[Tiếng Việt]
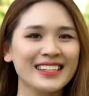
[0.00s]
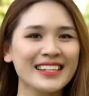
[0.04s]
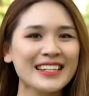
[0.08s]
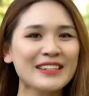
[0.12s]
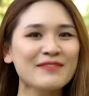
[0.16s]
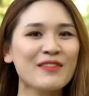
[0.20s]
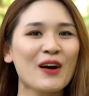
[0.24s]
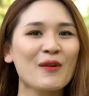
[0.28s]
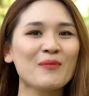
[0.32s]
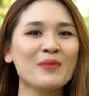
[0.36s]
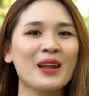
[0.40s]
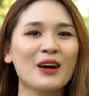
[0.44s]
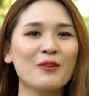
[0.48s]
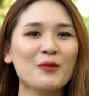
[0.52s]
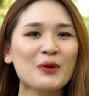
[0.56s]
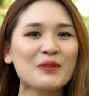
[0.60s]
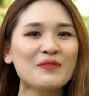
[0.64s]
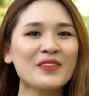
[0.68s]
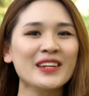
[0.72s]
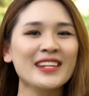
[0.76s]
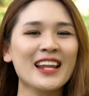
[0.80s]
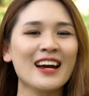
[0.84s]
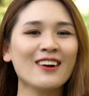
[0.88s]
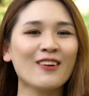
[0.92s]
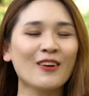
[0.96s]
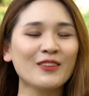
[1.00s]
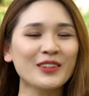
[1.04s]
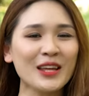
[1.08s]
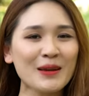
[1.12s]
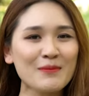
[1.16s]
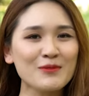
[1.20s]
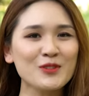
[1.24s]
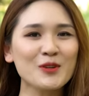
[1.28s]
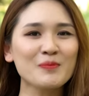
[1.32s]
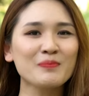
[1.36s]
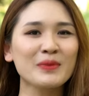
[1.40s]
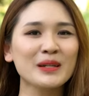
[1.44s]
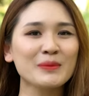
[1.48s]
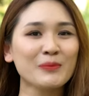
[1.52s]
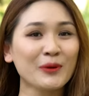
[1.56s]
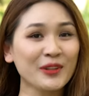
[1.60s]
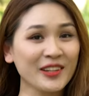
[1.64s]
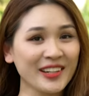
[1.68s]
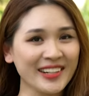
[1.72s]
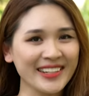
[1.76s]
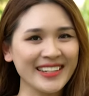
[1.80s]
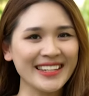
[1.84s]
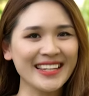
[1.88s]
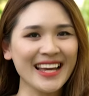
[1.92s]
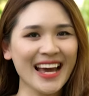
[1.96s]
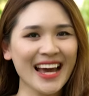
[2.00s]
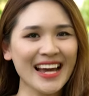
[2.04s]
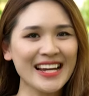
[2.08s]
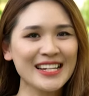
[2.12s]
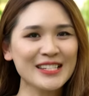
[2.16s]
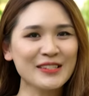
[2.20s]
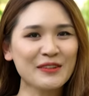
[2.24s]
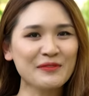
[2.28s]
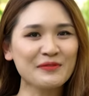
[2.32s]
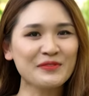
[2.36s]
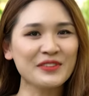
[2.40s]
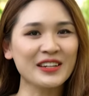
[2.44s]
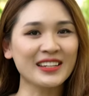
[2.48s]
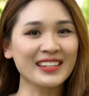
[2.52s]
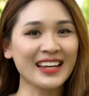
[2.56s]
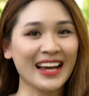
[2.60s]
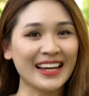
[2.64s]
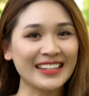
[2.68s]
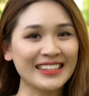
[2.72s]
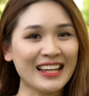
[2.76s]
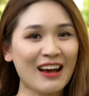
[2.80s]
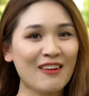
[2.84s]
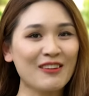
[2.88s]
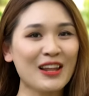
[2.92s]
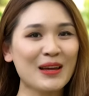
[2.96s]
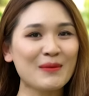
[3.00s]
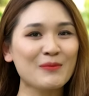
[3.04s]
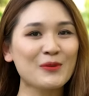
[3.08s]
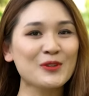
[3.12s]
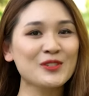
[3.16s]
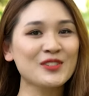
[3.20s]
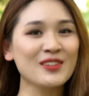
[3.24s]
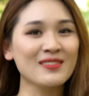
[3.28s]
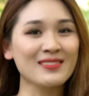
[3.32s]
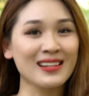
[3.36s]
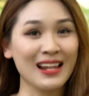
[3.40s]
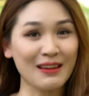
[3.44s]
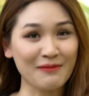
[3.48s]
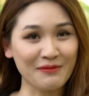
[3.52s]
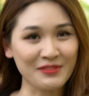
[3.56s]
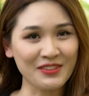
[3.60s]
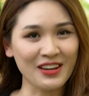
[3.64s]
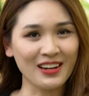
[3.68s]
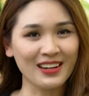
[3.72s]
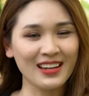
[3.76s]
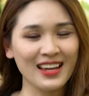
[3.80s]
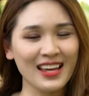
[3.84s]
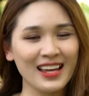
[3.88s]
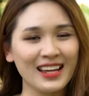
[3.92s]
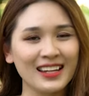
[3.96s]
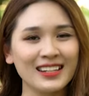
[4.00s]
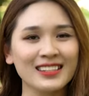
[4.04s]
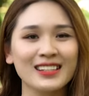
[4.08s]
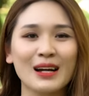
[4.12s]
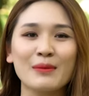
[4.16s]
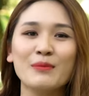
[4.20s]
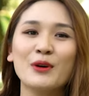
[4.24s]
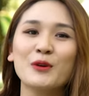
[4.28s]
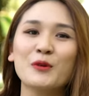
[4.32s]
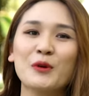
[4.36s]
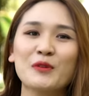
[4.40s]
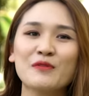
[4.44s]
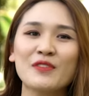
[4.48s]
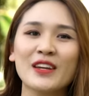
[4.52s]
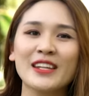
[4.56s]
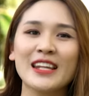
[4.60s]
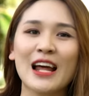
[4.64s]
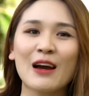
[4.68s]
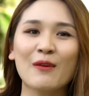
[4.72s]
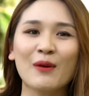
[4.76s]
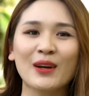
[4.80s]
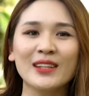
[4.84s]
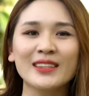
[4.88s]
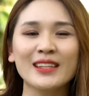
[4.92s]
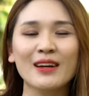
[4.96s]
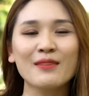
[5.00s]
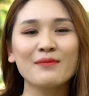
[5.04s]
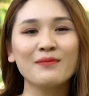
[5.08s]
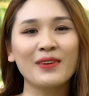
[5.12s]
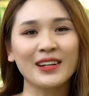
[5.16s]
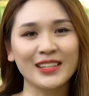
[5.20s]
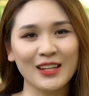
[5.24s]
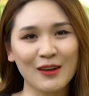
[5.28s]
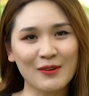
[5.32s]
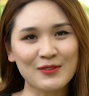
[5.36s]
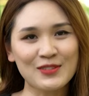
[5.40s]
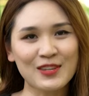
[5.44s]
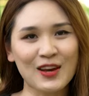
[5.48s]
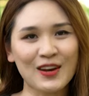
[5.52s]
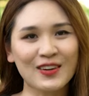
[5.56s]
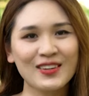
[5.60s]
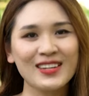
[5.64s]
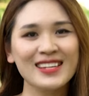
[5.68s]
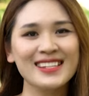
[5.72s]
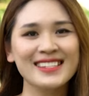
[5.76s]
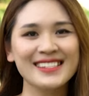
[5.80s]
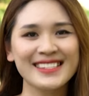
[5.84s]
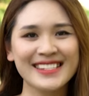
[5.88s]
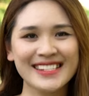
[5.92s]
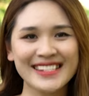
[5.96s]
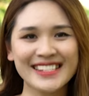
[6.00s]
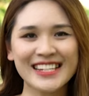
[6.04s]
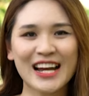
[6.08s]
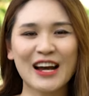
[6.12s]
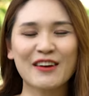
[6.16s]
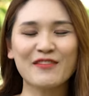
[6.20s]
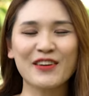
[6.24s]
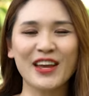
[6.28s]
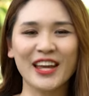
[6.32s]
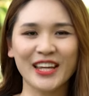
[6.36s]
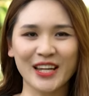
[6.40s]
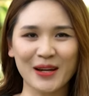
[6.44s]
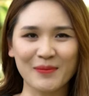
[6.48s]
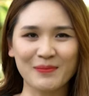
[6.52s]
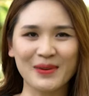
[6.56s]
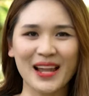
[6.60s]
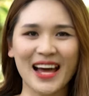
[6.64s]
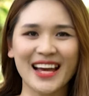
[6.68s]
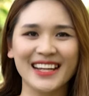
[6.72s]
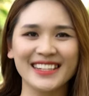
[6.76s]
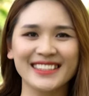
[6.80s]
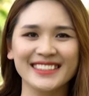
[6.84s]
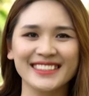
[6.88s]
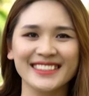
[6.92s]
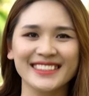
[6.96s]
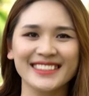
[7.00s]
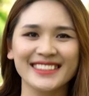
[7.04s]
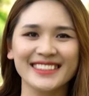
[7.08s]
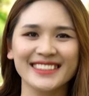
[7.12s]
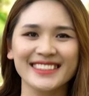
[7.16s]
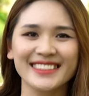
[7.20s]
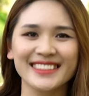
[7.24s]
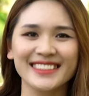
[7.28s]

Hy vọng là quý vị đã có thêm cho mình một gợi ý hay trong việc cải tạo lại môi trường làm việc. Cảm ơn quý vị đã quan tâm và theo dõi. Xin chào và hẹn gặp lại.